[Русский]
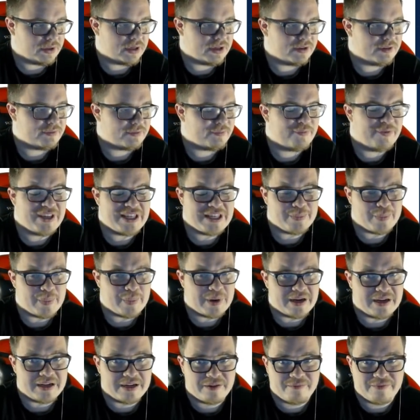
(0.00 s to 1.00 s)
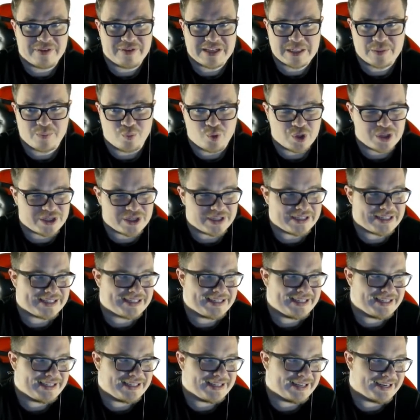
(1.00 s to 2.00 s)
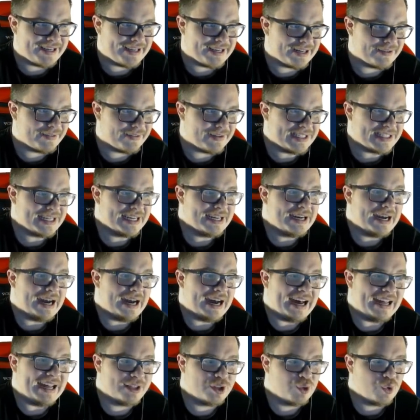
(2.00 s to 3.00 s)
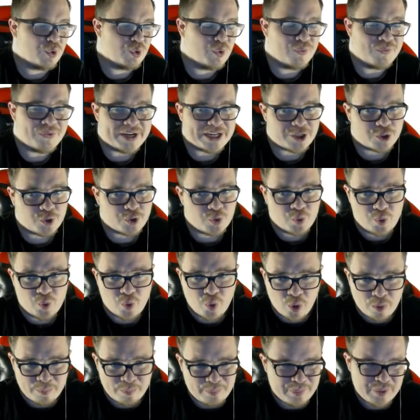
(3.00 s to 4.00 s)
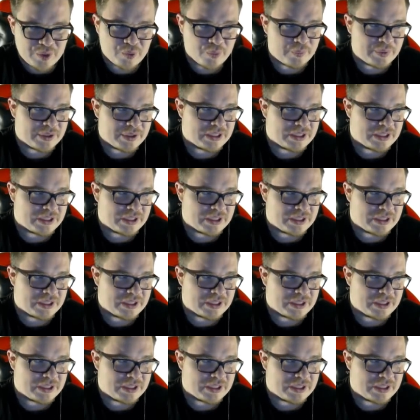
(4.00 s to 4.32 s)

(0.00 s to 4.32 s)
Э, видимо, возможность генерировать одну вашу копию,